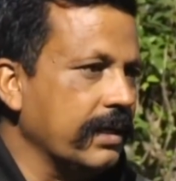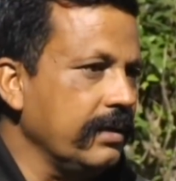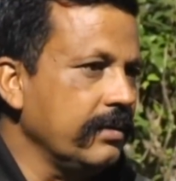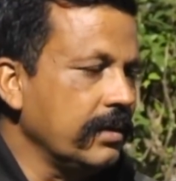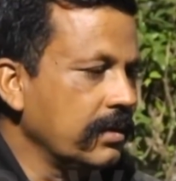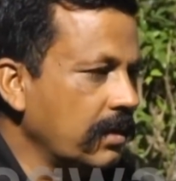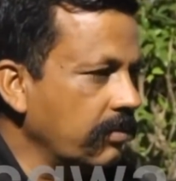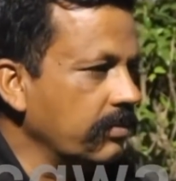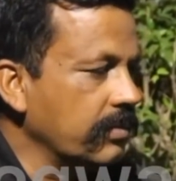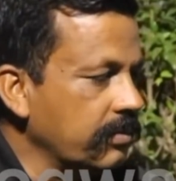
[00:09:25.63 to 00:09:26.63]
के
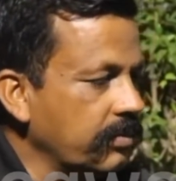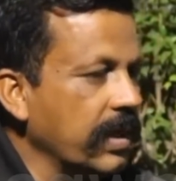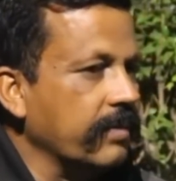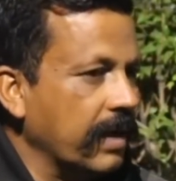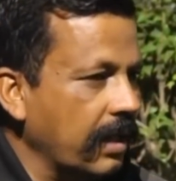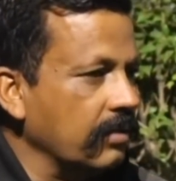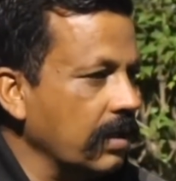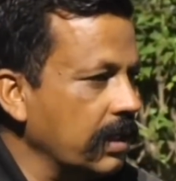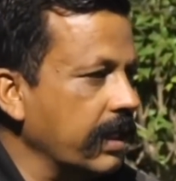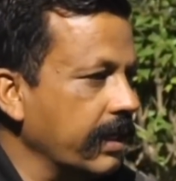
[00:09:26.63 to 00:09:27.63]
हम एक बड़ा
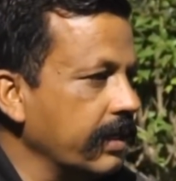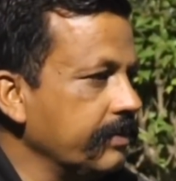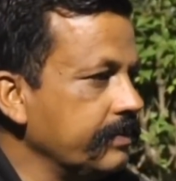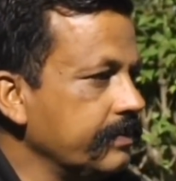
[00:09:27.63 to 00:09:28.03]
आंदोलन करेंगे